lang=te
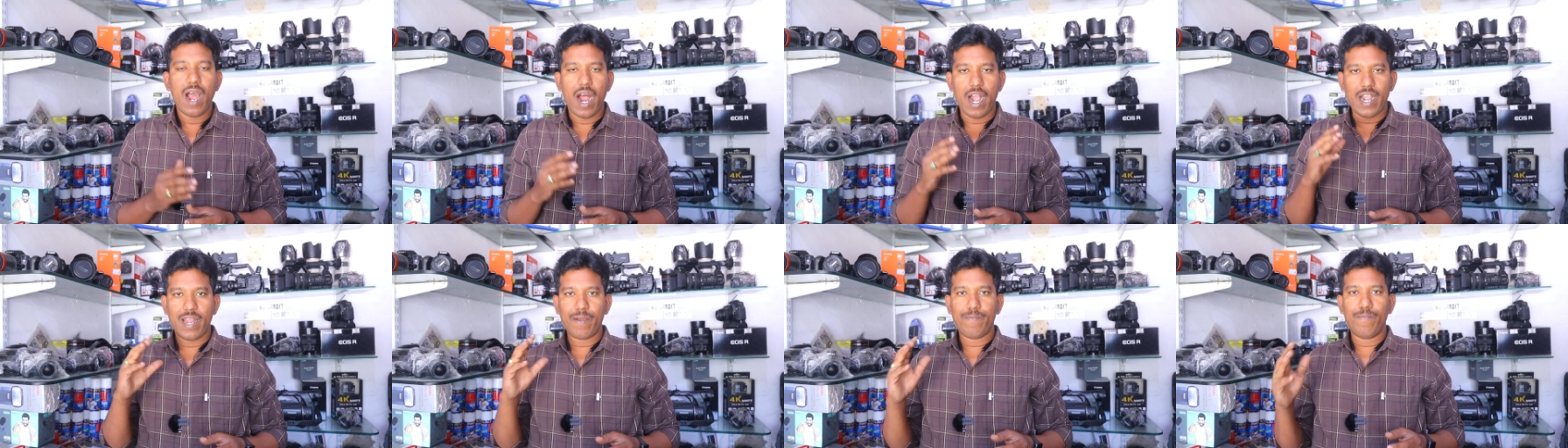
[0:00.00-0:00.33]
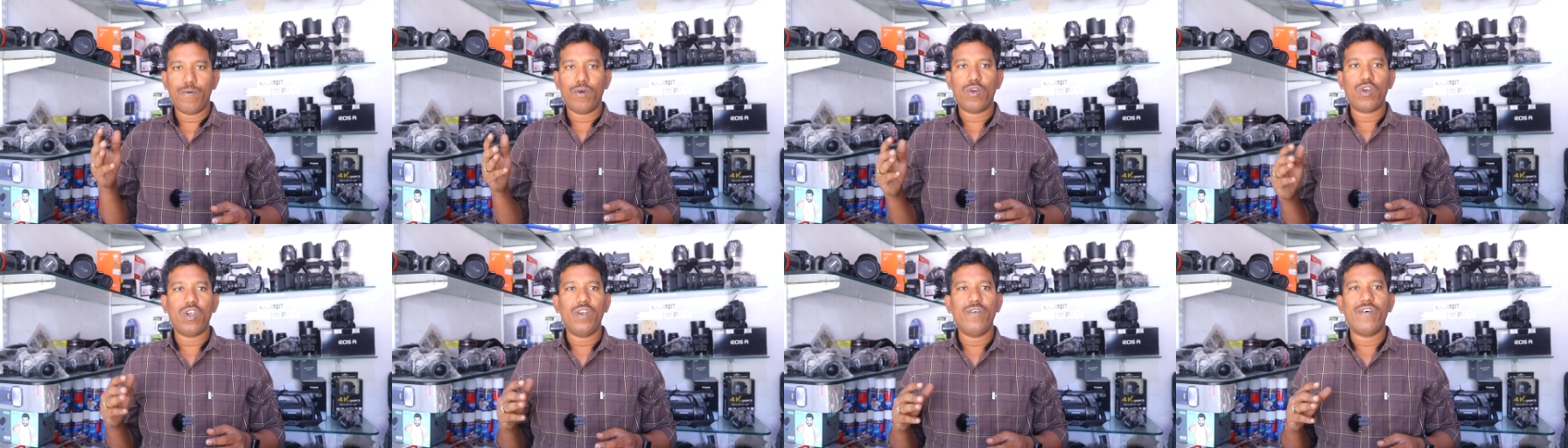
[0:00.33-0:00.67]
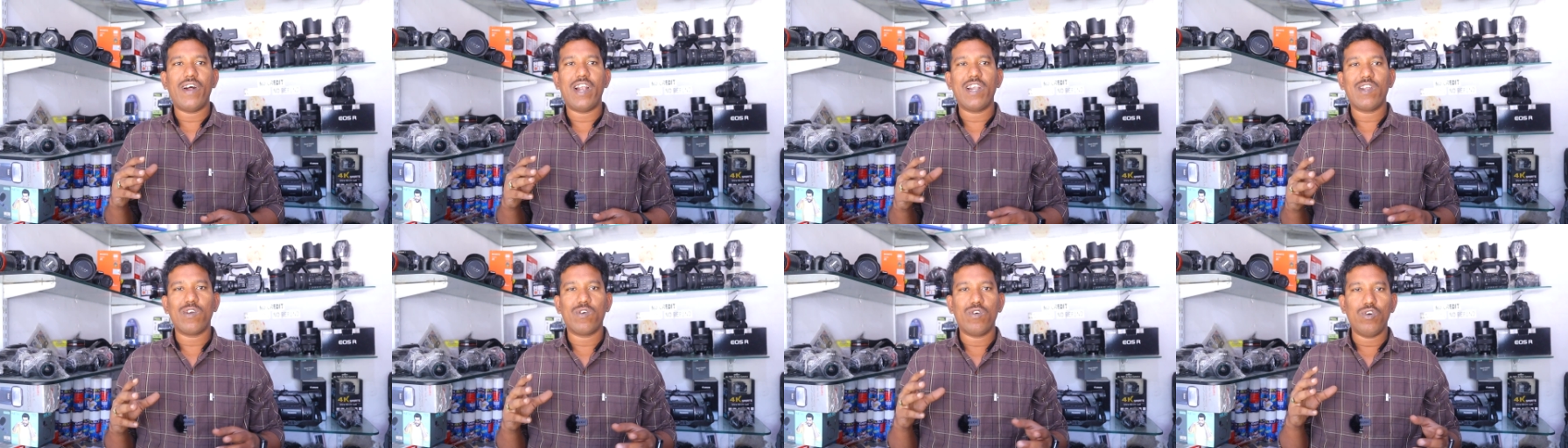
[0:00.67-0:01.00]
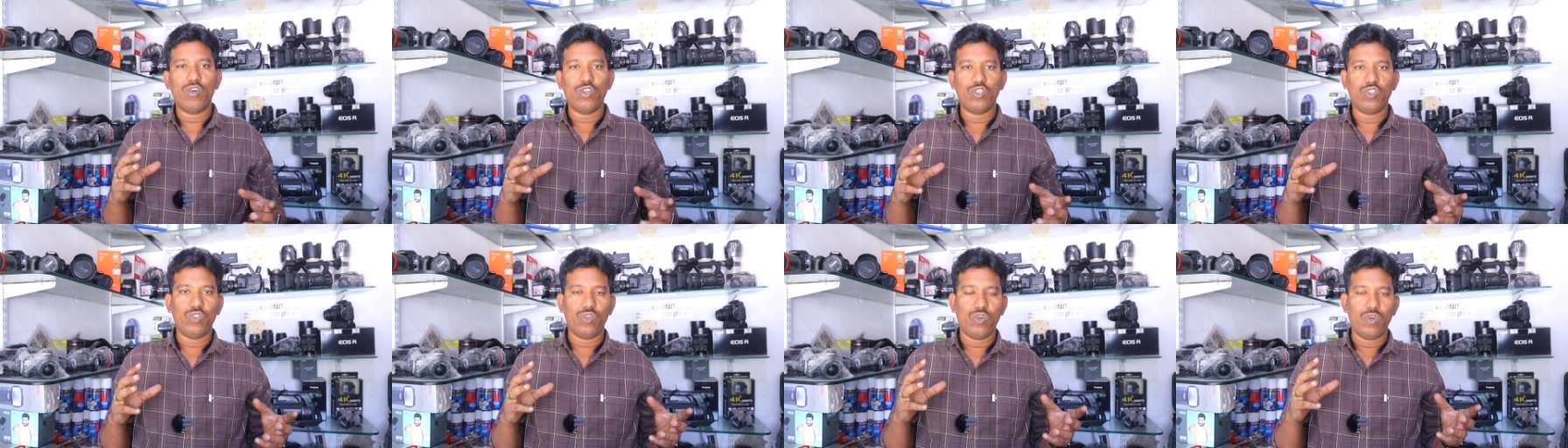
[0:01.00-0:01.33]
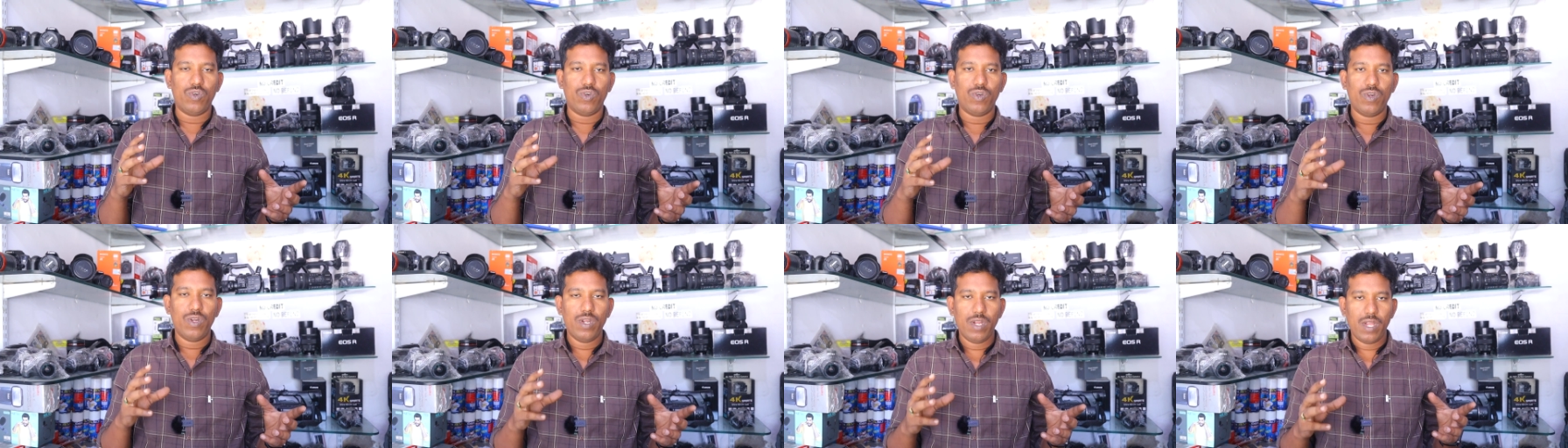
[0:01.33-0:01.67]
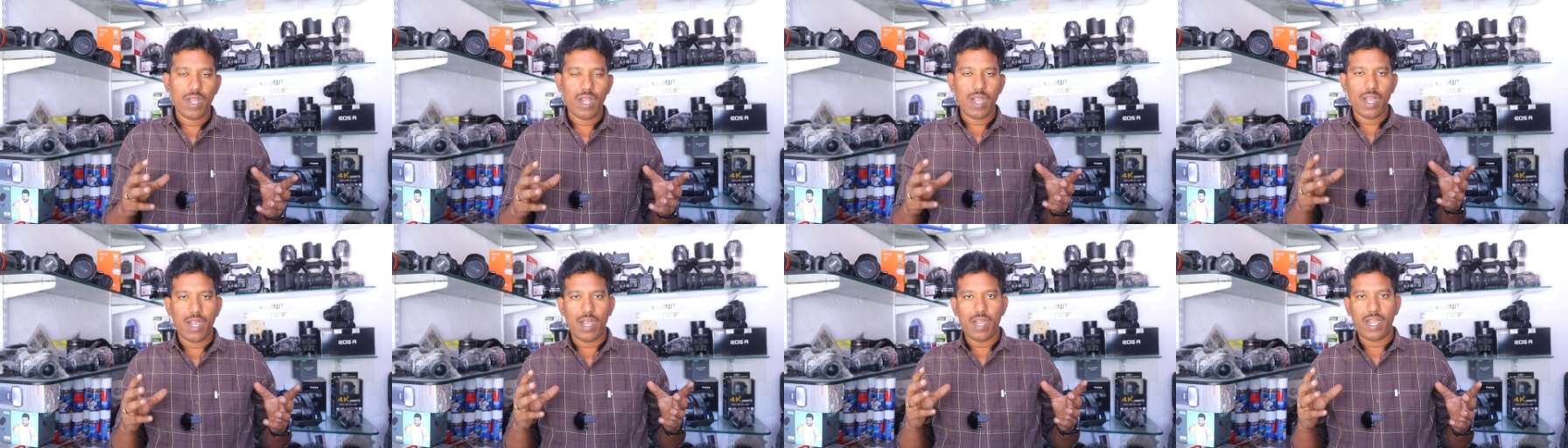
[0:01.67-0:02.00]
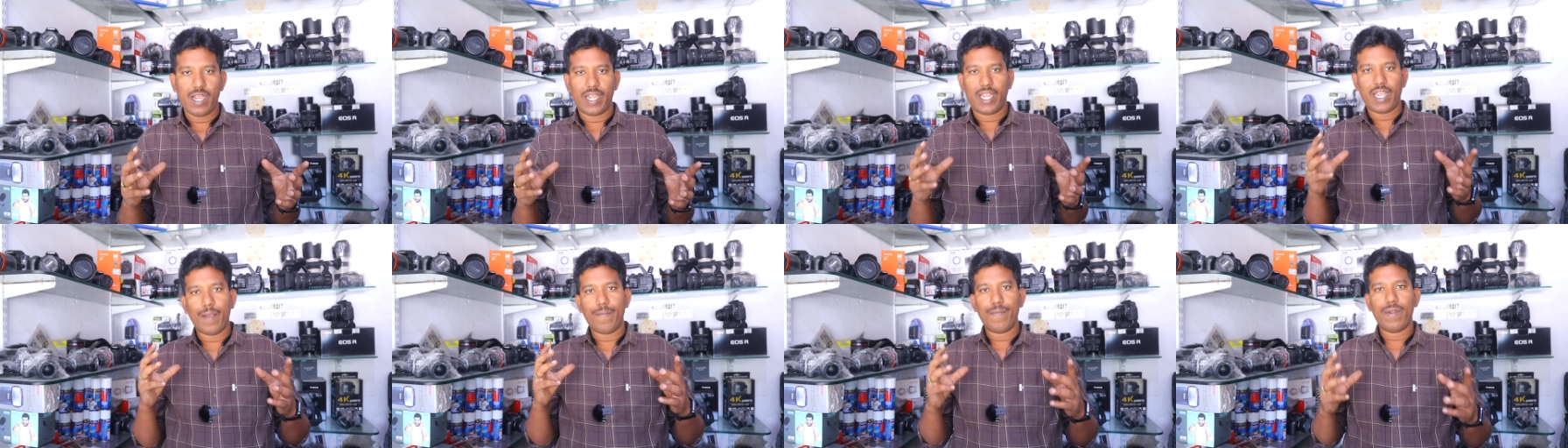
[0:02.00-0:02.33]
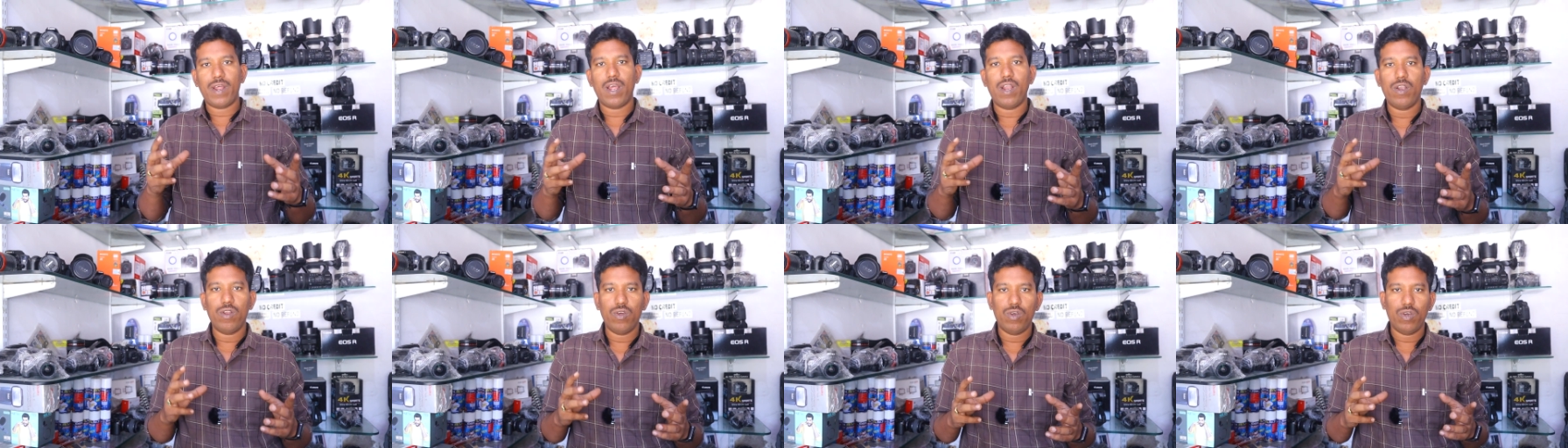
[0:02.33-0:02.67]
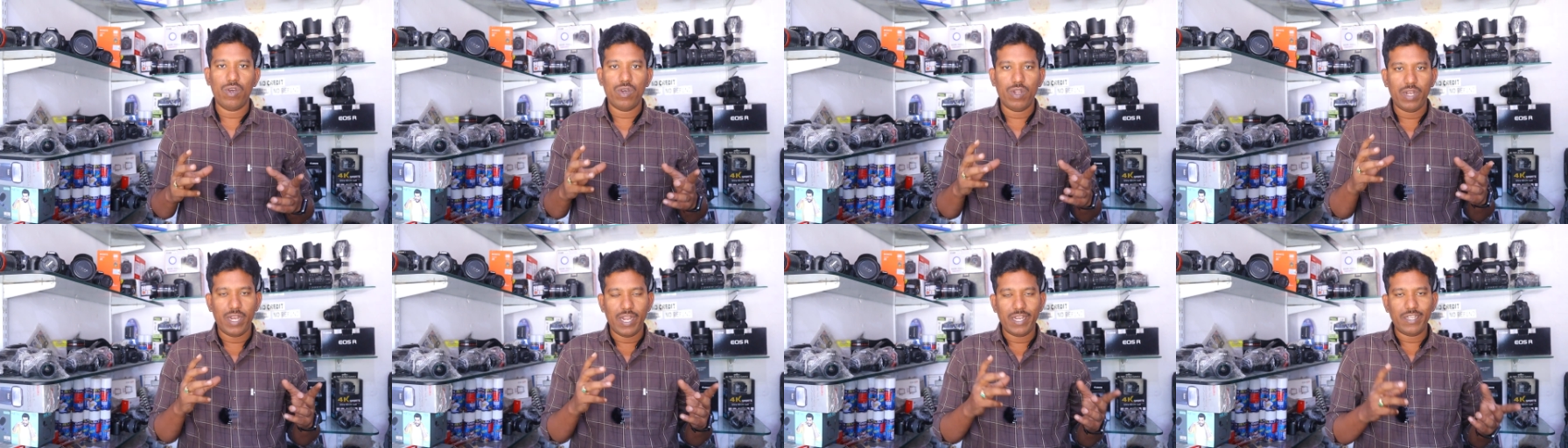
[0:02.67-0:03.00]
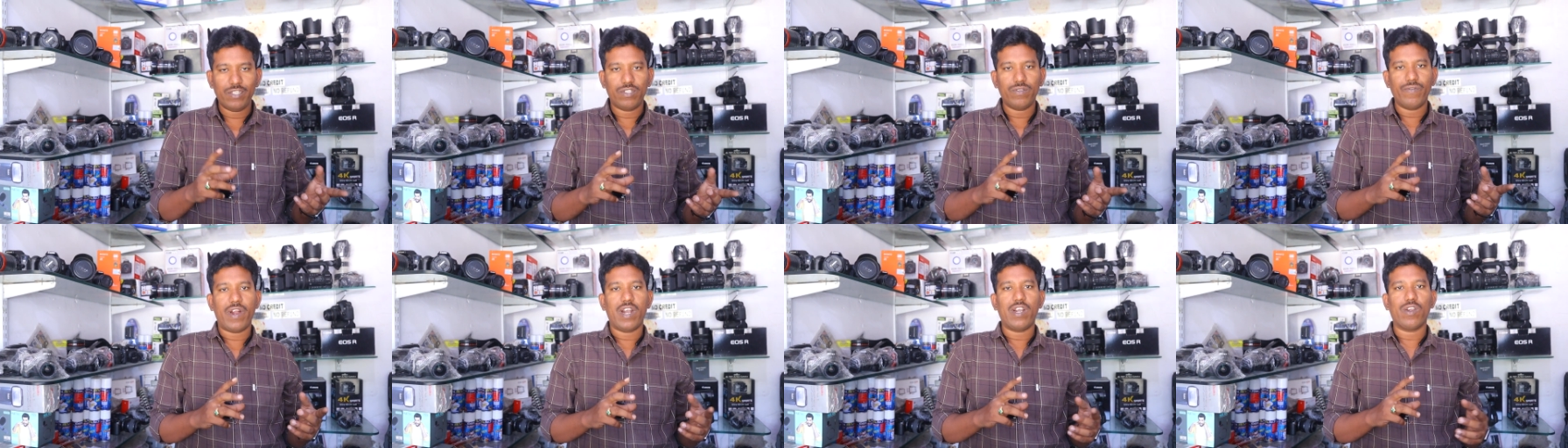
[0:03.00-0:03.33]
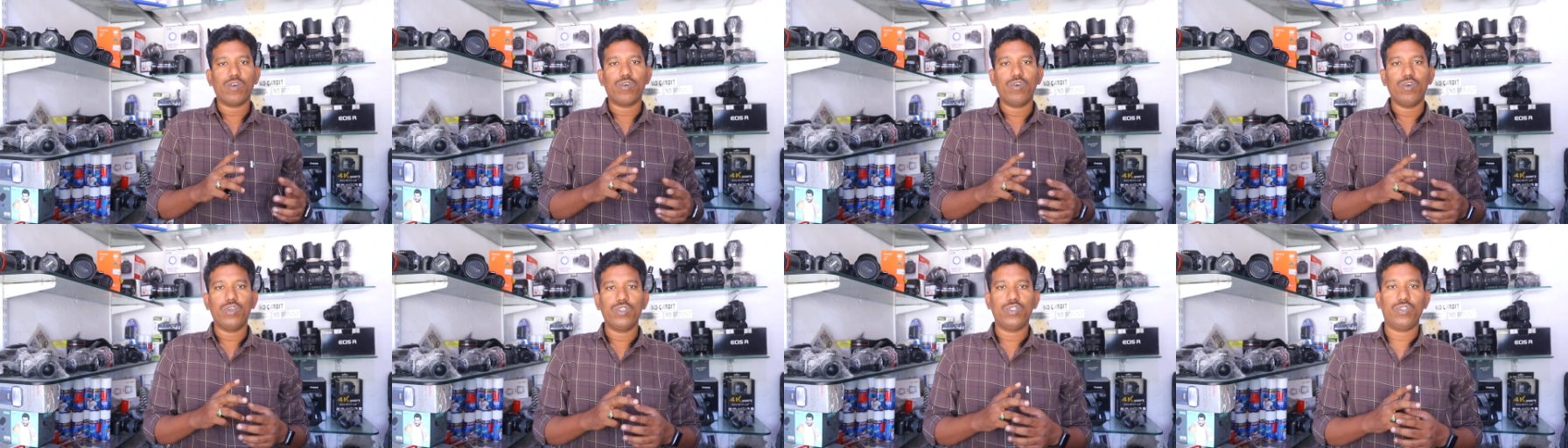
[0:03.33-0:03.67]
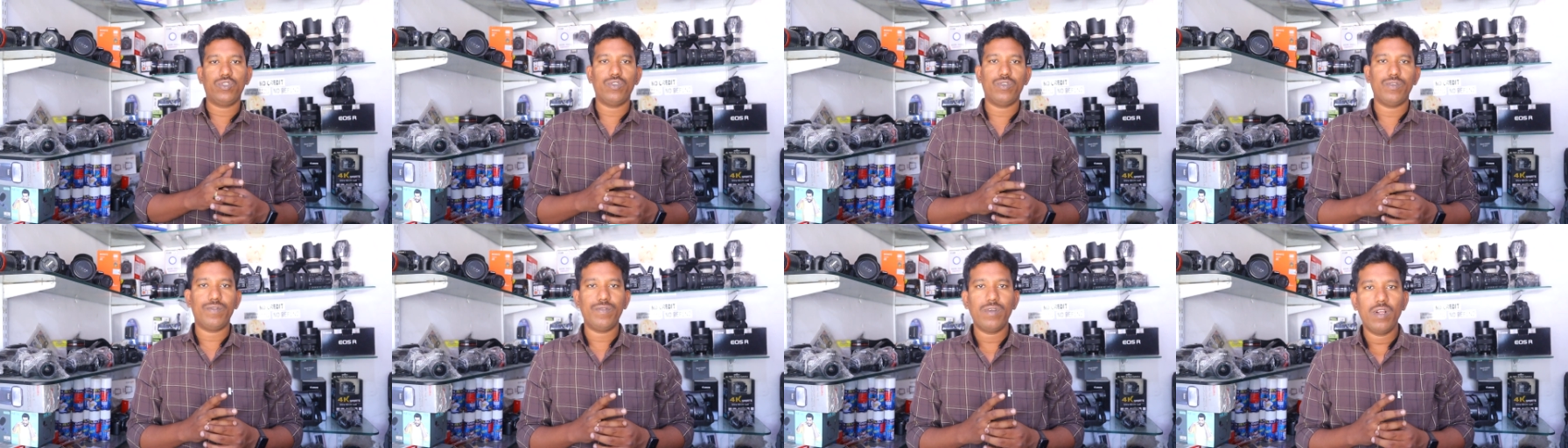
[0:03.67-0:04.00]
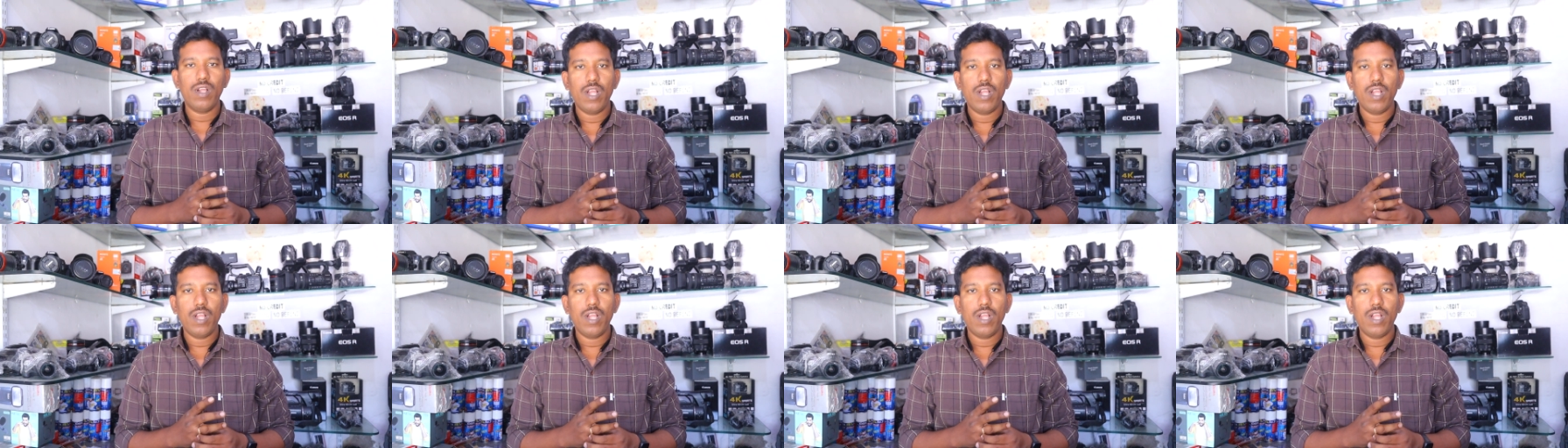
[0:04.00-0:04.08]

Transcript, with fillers: అంటే బోర్డులు వాడుకోవచ్చు కెమెరాలు లెన్స్ వాడుకోవచ్చు